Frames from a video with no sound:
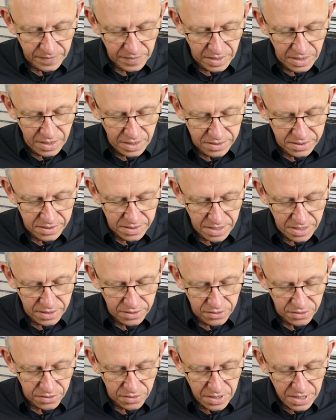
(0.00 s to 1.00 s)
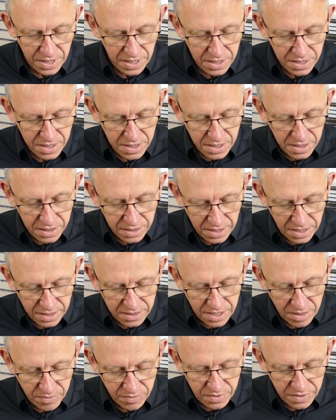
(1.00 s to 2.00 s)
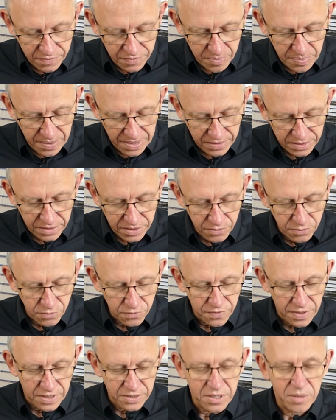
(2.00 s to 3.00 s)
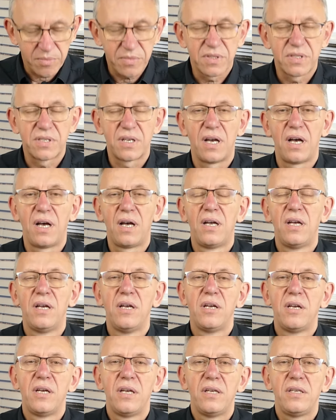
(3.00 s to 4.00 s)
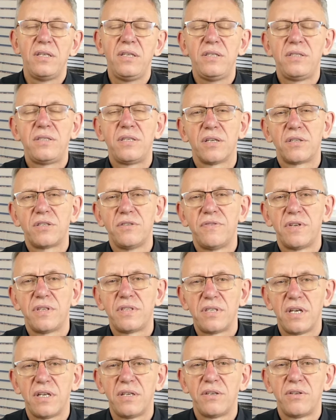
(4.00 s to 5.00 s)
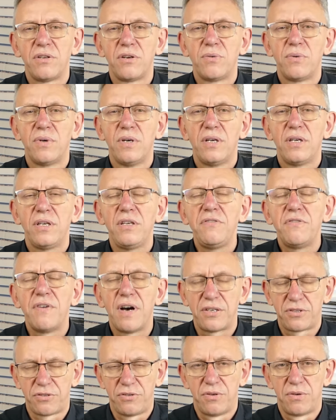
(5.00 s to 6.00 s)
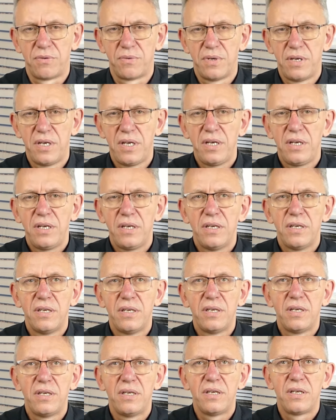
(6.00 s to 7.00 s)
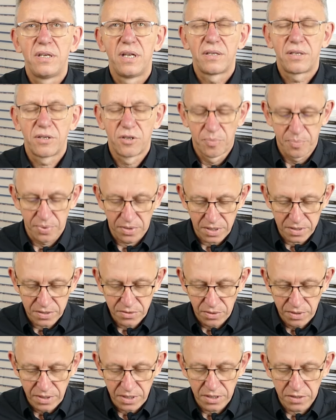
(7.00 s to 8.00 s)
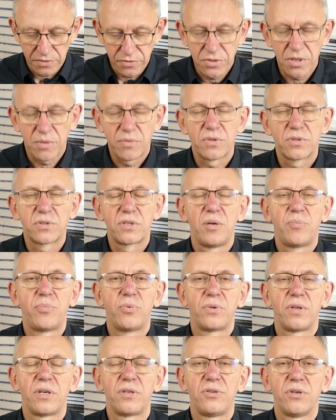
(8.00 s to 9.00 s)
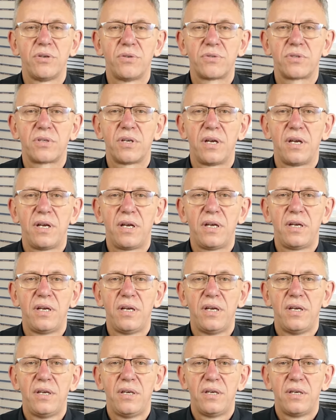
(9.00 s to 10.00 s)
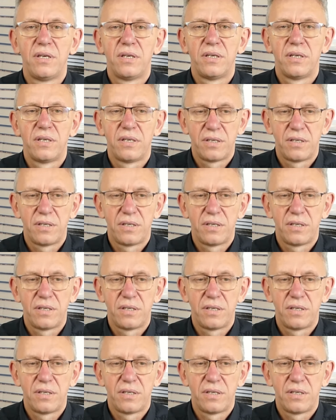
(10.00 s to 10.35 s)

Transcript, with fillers: jasnego, na tamte wypadki uważam za inicjatywę cenną i ważną. E, dlatego po raz kolejny wziąłem do sklepu tę książkę. E,